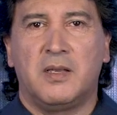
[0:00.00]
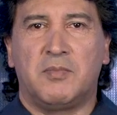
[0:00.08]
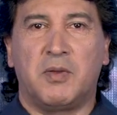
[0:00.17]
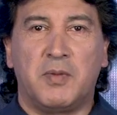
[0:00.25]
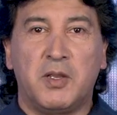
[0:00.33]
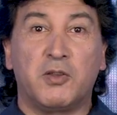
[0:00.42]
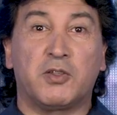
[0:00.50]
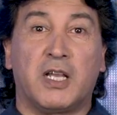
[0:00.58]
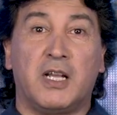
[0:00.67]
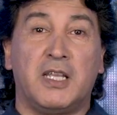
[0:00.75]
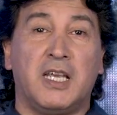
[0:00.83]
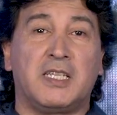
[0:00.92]
Bienvenidos
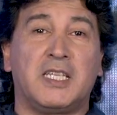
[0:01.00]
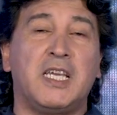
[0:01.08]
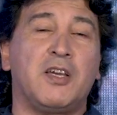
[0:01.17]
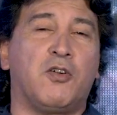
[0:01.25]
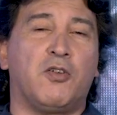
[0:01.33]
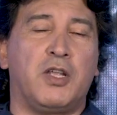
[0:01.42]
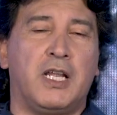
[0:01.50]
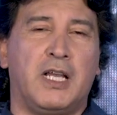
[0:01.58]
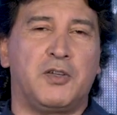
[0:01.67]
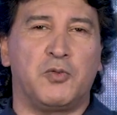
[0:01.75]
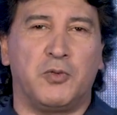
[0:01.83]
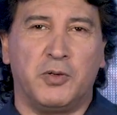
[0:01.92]
al día 5 del
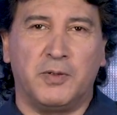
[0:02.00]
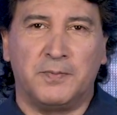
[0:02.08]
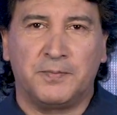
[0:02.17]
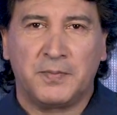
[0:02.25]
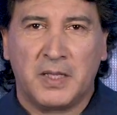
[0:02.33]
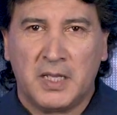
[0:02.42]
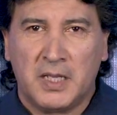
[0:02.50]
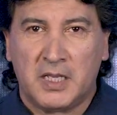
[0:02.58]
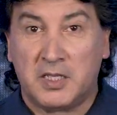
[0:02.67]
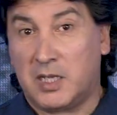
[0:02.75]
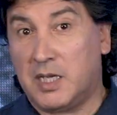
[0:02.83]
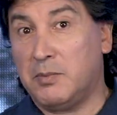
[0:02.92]
ayuno.
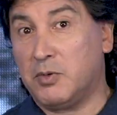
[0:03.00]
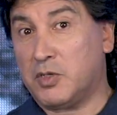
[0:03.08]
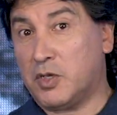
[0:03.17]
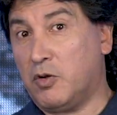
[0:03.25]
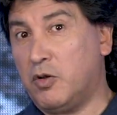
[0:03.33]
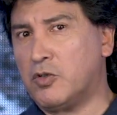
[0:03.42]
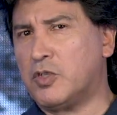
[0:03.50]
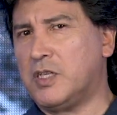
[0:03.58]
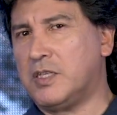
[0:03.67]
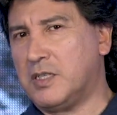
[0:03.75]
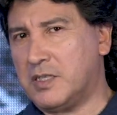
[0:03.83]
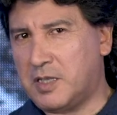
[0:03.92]
Y seguimos en
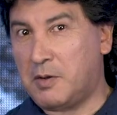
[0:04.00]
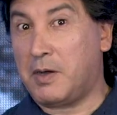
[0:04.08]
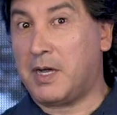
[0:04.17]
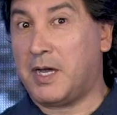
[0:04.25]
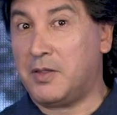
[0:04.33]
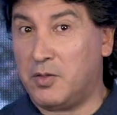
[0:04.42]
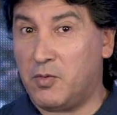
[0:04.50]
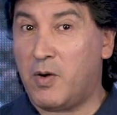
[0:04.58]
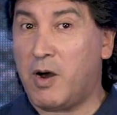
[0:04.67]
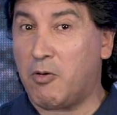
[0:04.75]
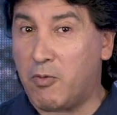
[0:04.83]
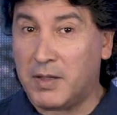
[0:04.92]
Colosenses trabajando.
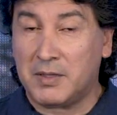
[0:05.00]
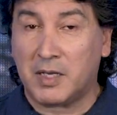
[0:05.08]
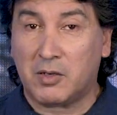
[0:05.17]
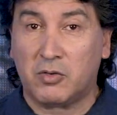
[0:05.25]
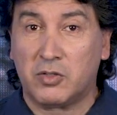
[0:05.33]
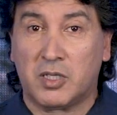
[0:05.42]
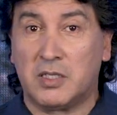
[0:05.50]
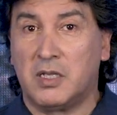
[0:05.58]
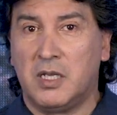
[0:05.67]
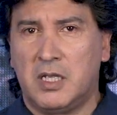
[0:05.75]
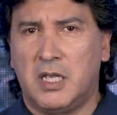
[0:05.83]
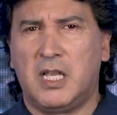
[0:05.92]
¡Wow! ¿Cuántas cosas?
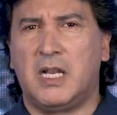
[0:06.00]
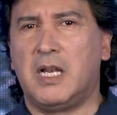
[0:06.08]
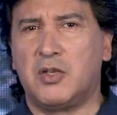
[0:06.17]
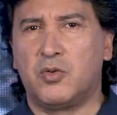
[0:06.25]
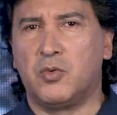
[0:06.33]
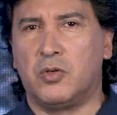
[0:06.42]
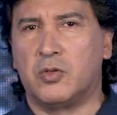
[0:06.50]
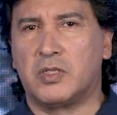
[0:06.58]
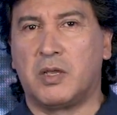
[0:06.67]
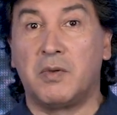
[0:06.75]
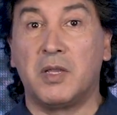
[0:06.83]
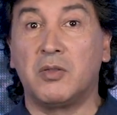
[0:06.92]
Y en el ayuno,
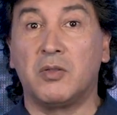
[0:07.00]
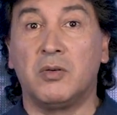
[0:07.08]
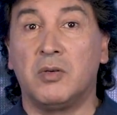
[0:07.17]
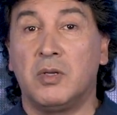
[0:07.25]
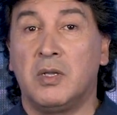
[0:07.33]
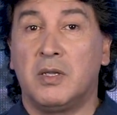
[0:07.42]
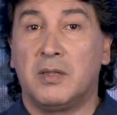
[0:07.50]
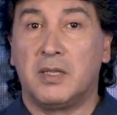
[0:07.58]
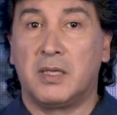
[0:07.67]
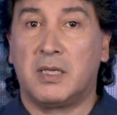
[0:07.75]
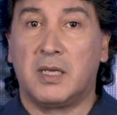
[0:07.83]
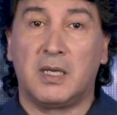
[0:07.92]
sabiendo
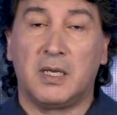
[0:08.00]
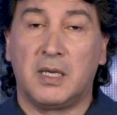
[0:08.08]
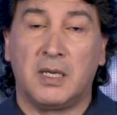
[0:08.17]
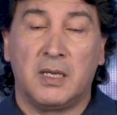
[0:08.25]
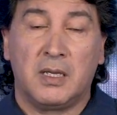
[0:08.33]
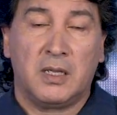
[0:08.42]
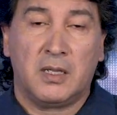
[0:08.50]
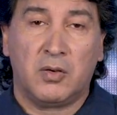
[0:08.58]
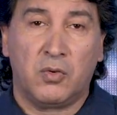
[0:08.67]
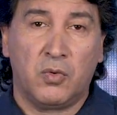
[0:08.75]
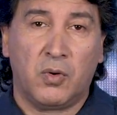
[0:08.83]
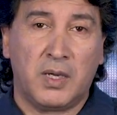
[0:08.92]
de que
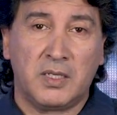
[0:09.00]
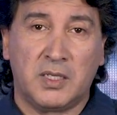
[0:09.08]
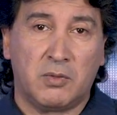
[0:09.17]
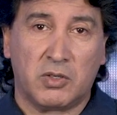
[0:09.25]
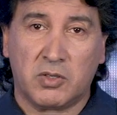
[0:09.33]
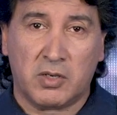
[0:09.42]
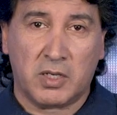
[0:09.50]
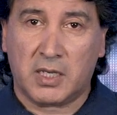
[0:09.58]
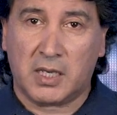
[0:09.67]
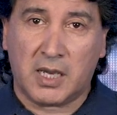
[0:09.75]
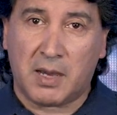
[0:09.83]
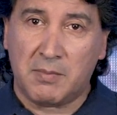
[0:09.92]
no hay situaciones
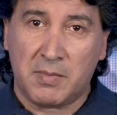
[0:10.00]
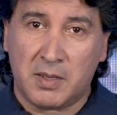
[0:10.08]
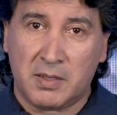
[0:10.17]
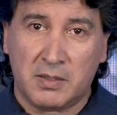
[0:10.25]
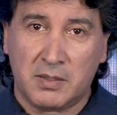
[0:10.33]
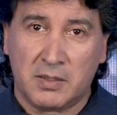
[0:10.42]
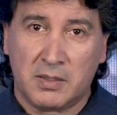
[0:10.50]
que cambien